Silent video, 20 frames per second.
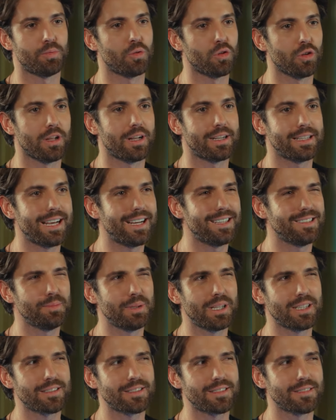وبس مو اكثر
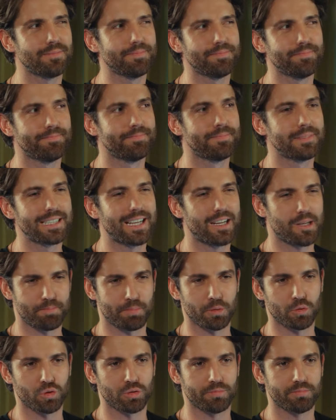يعني شو
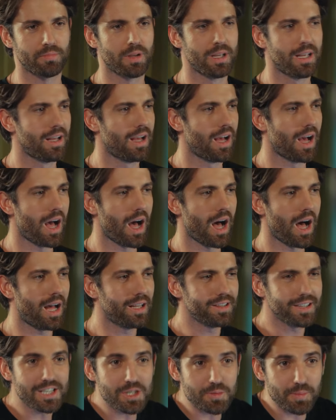بدي لكم
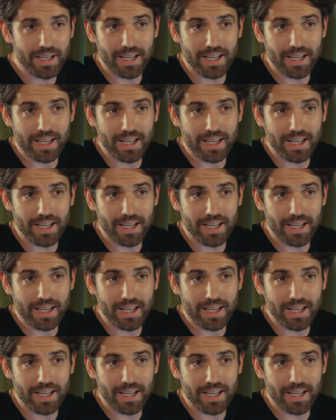عاملين